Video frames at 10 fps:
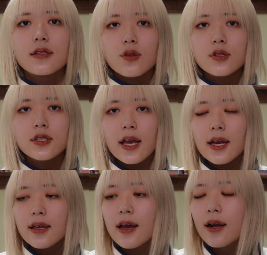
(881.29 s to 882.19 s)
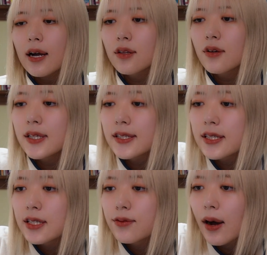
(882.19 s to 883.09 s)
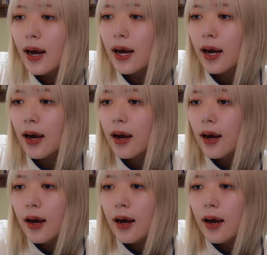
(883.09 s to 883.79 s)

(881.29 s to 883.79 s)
そして結果の位置には、